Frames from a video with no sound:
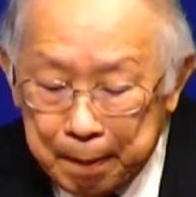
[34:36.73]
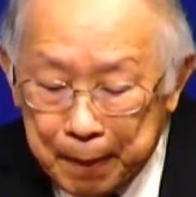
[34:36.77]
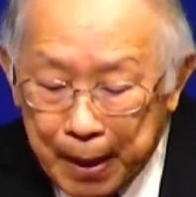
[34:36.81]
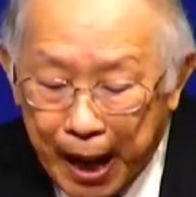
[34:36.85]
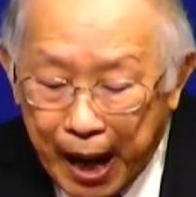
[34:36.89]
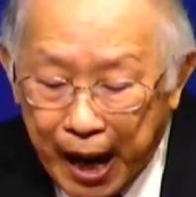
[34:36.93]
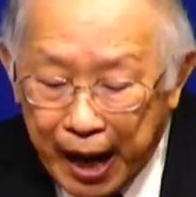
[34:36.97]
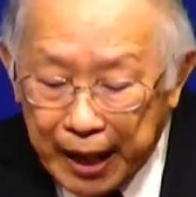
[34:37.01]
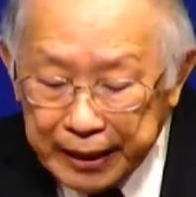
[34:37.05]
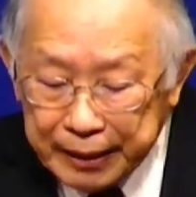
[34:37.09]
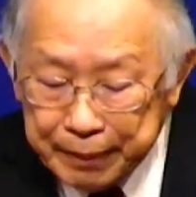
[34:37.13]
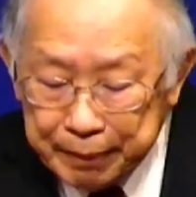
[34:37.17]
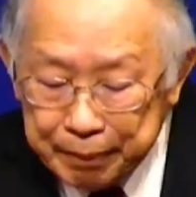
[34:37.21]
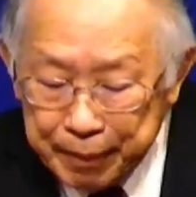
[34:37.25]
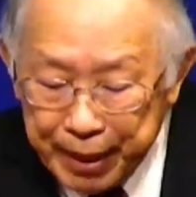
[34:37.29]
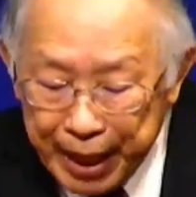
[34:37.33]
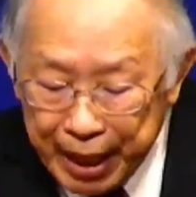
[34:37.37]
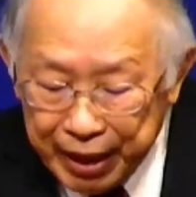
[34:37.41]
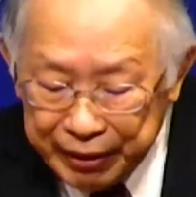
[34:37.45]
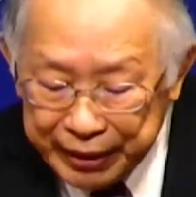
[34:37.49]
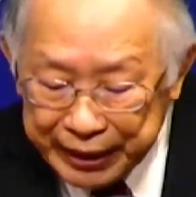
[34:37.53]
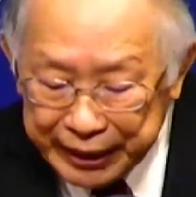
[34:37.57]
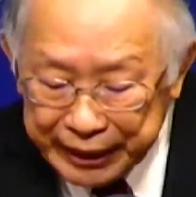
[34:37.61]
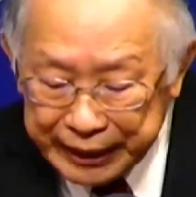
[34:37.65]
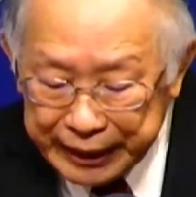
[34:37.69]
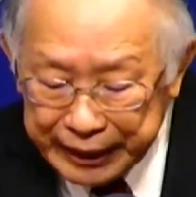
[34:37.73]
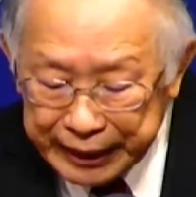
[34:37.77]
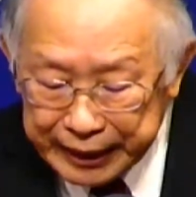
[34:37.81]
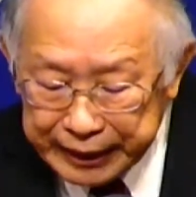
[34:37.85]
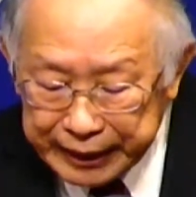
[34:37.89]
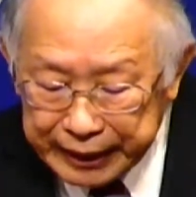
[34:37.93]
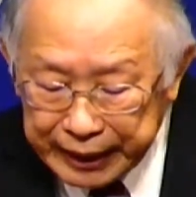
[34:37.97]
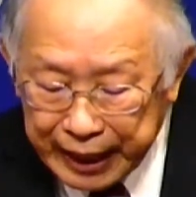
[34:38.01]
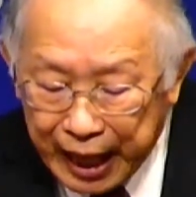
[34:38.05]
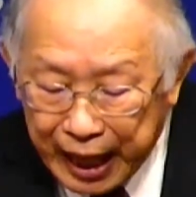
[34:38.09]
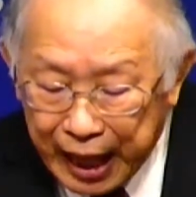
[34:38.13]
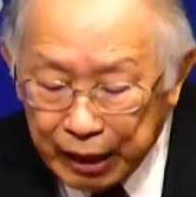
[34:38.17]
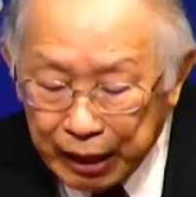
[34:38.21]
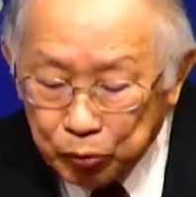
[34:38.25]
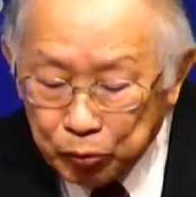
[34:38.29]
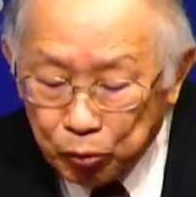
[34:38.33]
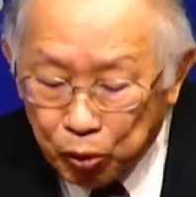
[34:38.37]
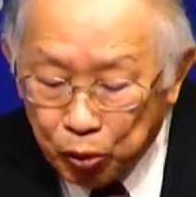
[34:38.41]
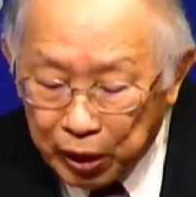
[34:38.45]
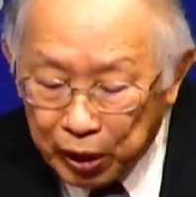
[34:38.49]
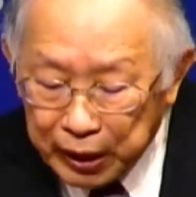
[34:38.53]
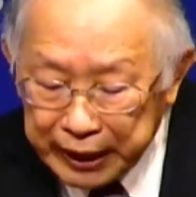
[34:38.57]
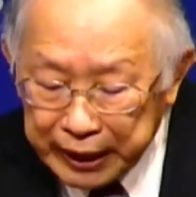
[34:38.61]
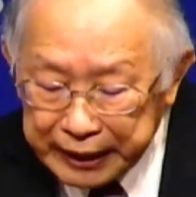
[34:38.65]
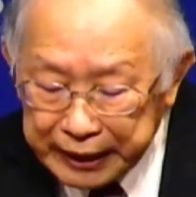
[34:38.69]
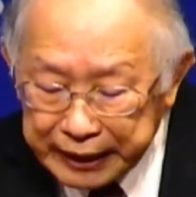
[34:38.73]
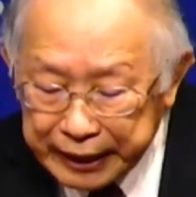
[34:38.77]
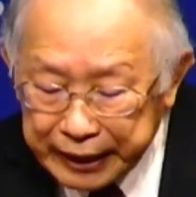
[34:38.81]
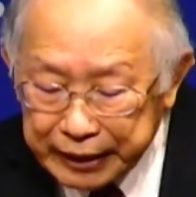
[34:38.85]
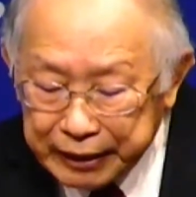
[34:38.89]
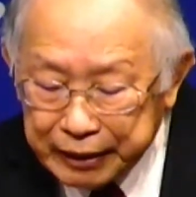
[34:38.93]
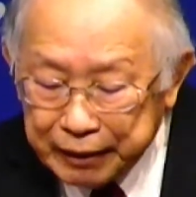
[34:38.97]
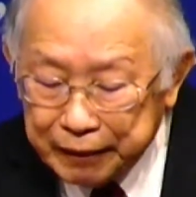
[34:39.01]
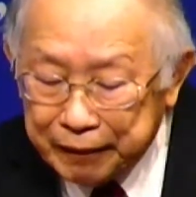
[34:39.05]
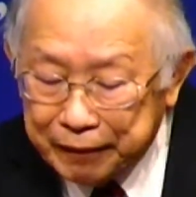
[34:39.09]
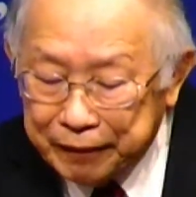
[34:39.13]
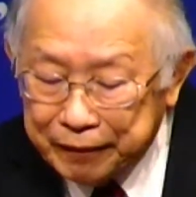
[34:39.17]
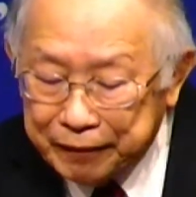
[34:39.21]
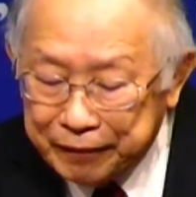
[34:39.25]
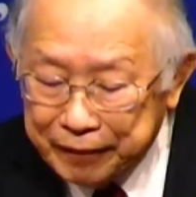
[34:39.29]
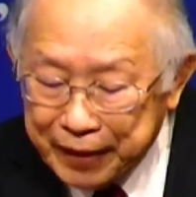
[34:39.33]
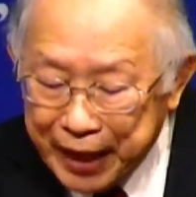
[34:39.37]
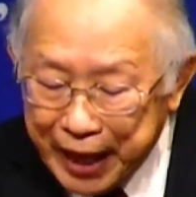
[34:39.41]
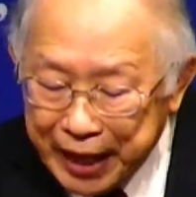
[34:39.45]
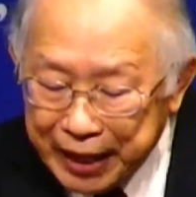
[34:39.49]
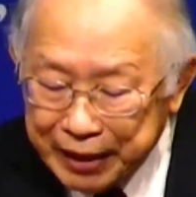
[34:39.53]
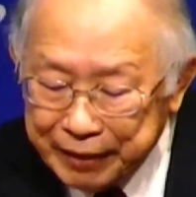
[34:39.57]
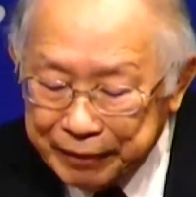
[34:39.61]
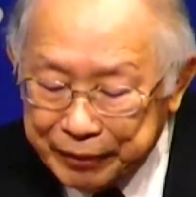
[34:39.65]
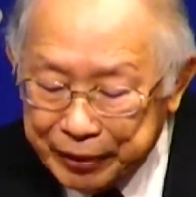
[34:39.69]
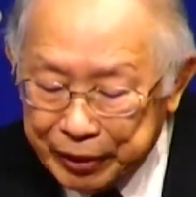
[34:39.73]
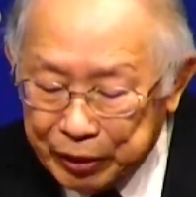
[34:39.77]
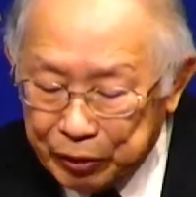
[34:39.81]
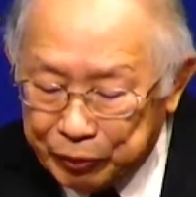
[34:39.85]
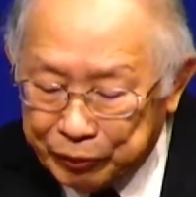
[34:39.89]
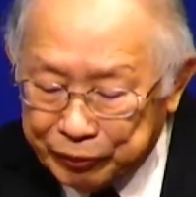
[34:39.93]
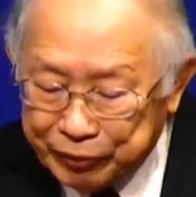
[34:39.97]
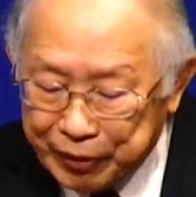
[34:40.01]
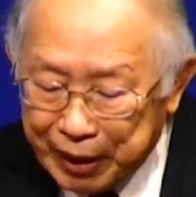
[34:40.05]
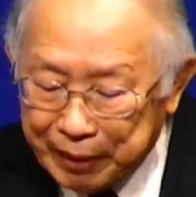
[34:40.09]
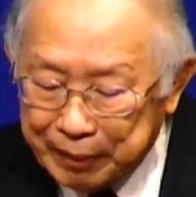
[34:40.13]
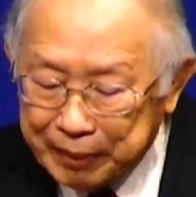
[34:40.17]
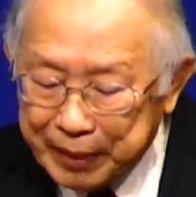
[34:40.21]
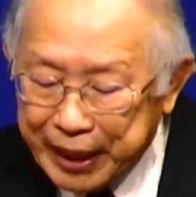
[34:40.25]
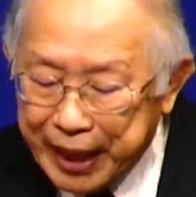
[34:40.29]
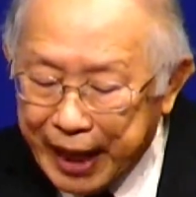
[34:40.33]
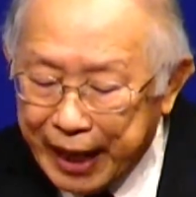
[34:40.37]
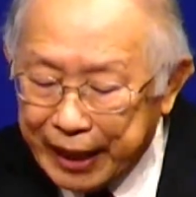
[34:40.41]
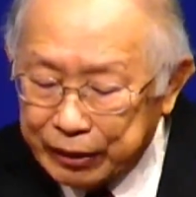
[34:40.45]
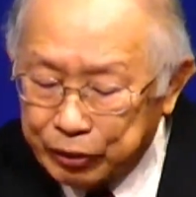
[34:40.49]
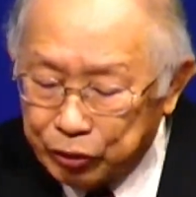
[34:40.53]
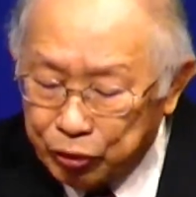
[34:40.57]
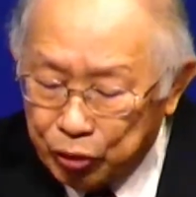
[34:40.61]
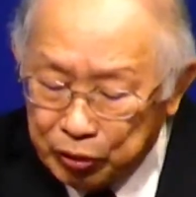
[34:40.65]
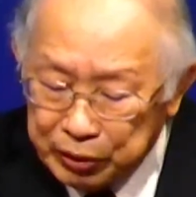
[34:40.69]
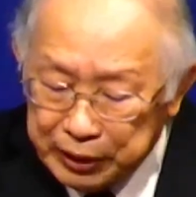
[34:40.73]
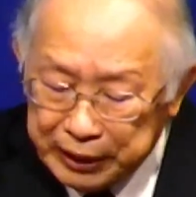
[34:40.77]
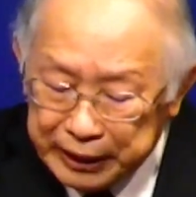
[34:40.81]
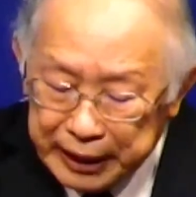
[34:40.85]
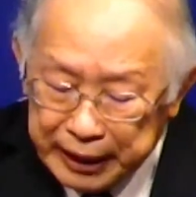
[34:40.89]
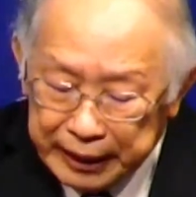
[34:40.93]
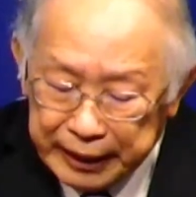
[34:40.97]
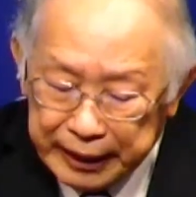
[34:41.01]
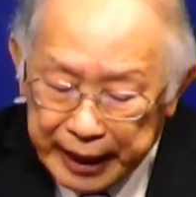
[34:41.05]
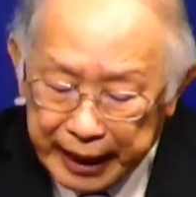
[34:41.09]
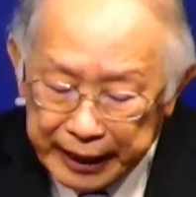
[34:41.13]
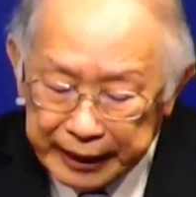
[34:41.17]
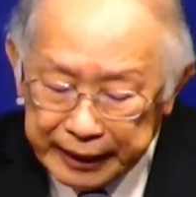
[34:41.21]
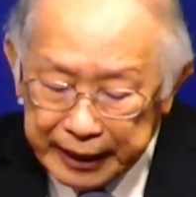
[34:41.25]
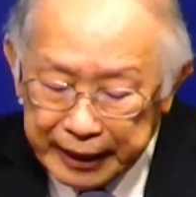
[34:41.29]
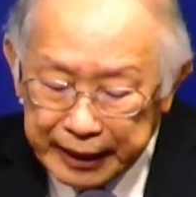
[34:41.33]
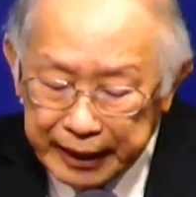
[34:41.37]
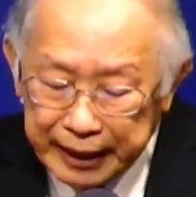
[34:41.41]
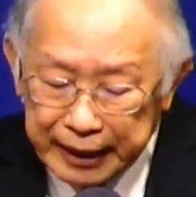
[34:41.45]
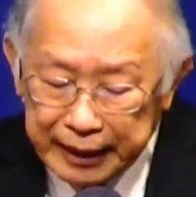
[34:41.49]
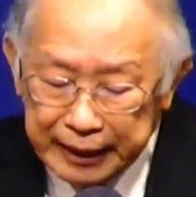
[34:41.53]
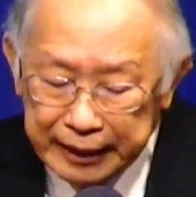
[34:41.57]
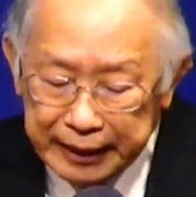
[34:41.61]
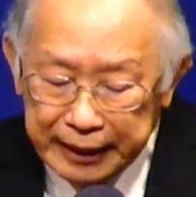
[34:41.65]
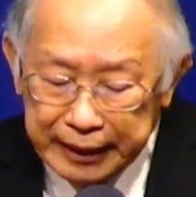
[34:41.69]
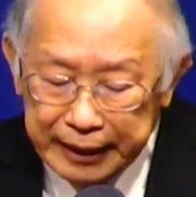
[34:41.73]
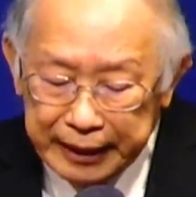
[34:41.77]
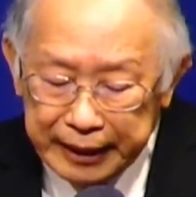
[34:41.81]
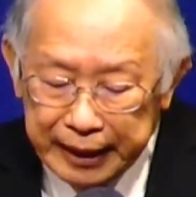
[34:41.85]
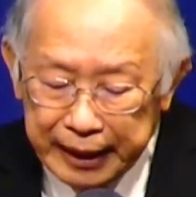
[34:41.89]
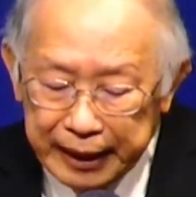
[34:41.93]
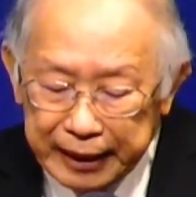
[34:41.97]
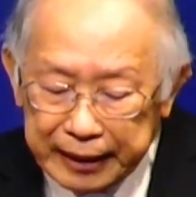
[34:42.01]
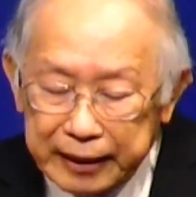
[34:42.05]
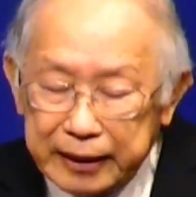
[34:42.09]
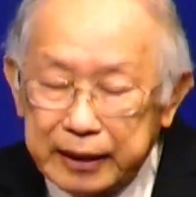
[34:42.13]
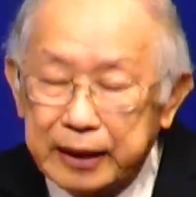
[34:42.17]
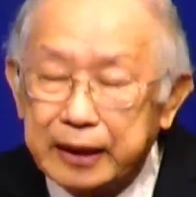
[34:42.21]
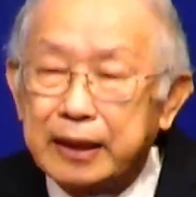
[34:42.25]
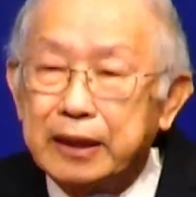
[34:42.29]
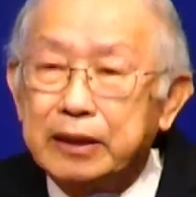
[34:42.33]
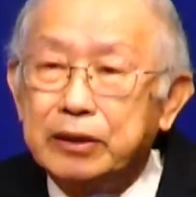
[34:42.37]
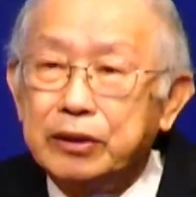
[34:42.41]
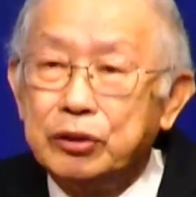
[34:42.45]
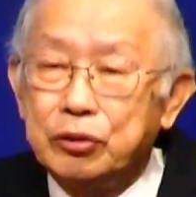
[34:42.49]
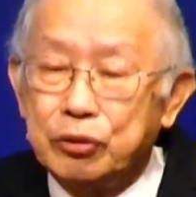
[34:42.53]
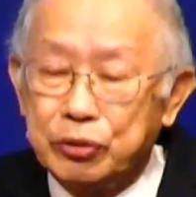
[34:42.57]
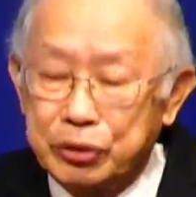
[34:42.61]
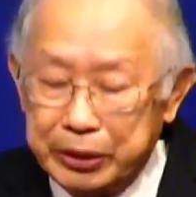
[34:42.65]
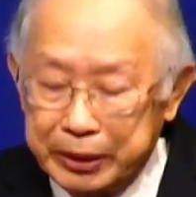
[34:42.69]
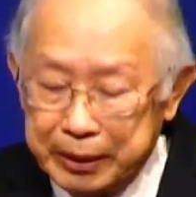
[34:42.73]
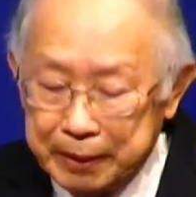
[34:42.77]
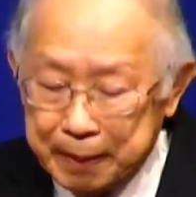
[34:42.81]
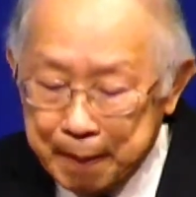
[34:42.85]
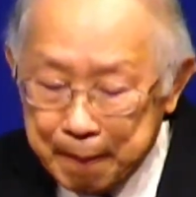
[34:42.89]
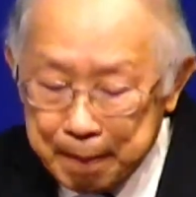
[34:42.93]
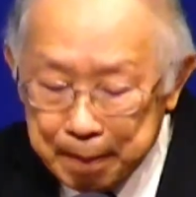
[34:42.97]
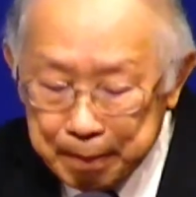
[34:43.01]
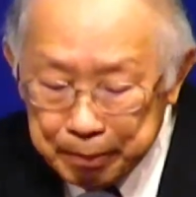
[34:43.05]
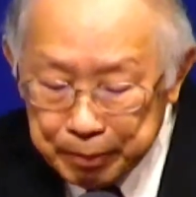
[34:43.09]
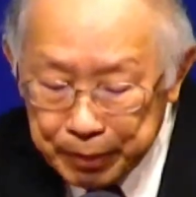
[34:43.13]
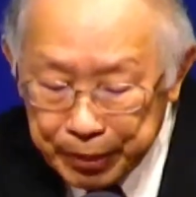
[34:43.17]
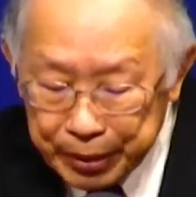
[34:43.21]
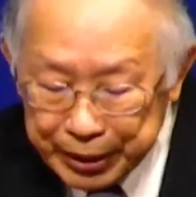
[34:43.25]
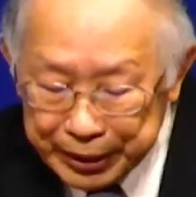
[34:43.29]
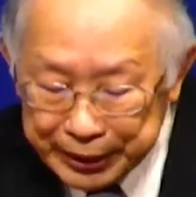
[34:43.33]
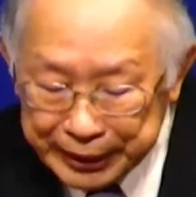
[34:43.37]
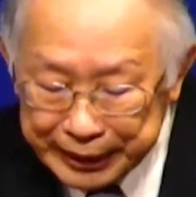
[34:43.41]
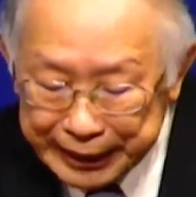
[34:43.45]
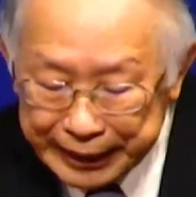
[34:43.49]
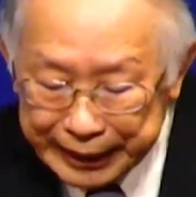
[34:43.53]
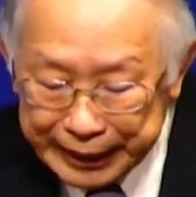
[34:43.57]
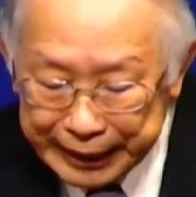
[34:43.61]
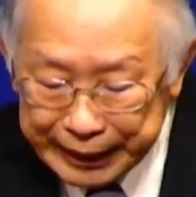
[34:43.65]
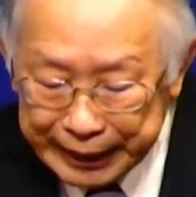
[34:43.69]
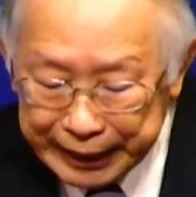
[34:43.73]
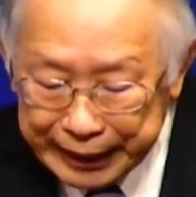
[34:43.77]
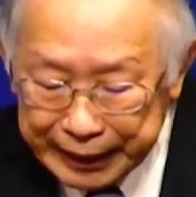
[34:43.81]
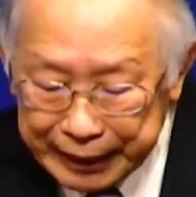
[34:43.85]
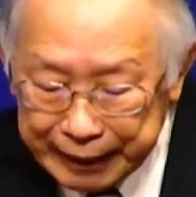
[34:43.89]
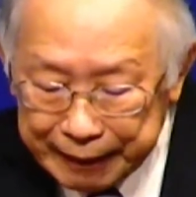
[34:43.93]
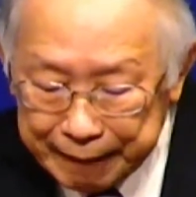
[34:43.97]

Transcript: unmerited、unwarranted favor from God，从神来的恩典，这个就是 mercy。